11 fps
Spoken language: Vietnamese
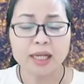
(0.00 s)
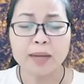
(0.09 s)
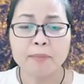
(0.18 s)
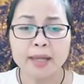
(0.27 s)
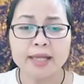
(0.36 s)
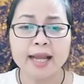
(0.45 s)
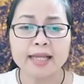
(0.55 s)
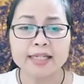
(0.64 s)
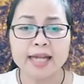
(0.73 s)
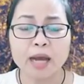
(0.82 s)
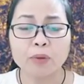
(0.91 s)
Bảy ngày
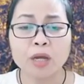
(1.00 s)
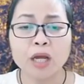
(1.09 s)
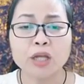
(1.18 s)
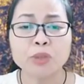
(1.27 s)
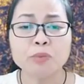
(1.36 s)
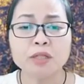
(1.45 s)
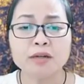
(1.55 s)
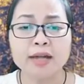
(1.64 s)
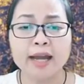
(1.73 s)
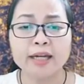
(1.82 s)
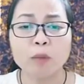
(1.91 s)
sau, chúng trở
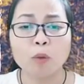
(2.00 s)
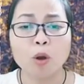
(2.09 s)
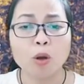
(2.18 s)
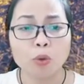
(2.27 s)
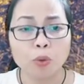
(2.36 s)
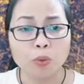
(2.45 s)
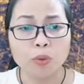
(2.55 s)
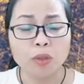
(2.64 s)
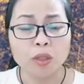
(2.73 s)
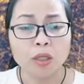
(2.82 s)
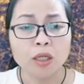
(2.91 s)
lại đồng cỏ cũ,
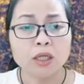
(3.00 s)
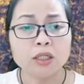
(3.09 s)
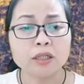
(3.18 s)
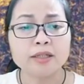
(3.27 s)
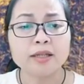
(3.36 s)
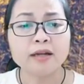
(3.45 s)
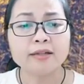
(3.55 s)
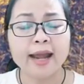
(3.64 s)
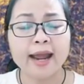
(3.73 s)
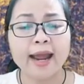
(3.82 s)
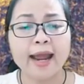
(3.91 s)
sực nhớ
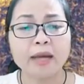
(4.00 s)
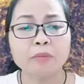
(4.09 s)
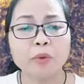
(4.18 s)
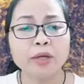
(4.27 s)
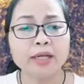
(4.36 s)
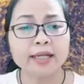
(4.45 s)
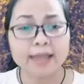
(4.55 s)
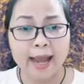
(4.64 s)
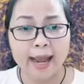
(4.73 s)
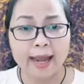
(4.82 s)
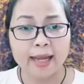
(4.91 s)
ra hang mối kỳ
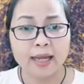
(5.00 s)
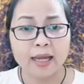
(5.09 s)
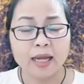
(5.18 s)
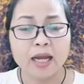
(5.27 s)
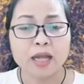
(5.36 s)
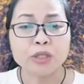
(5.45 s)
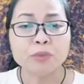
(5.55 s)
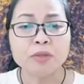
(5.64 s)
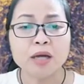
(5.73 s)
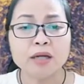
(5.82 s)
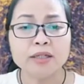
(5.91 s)
đà,
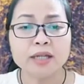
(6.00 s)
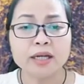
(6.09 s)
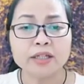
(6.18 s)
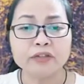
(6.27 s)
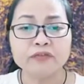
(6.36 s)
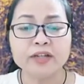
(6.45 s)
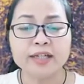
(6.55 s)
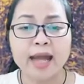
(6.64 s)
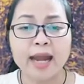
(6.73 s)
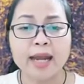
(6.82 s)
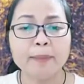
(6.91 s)
chúng đến dời những viên
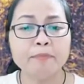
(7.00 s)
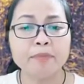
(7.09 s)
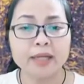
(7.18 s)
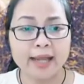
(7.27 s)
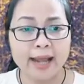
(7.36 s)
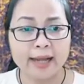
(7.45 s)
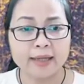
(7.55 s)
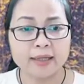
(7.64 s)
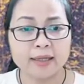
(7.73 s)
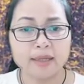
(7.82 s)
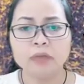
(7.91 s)
đá lấp miệng hang.
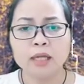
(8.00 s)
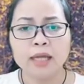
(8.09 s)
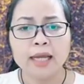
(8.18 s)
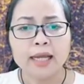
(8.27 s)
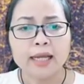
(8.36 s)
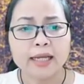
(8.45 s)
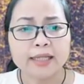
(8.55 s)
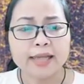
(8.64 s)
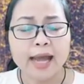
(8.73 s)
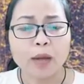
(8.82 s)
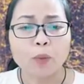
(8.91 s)
Kỳ
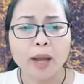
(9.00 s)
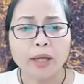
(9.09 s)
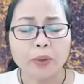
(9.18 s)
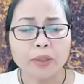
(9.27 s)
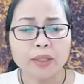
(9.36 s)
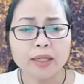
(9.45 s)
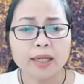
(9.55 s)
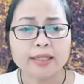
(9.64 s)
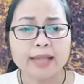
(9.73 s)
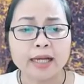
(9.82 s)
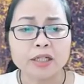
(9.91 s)
đà quá đói,
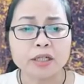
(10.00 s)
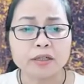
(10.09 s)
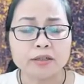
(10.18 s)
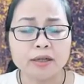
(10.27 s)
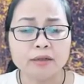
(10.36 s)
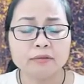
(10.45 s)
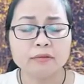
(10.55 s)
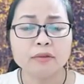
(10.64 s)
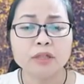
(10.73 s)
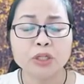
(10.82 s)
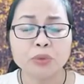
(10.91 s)
chẳng sợ chết,
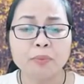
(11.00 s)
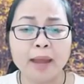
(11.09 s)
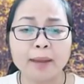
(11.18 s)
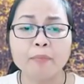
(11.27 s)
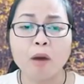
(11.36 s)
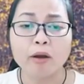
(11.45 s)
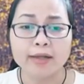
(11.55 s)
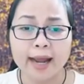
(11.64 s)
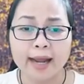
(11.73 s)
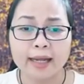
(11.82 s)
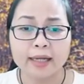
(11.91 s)
liều mạng bò
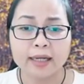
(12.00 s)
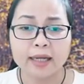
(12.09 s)
ra.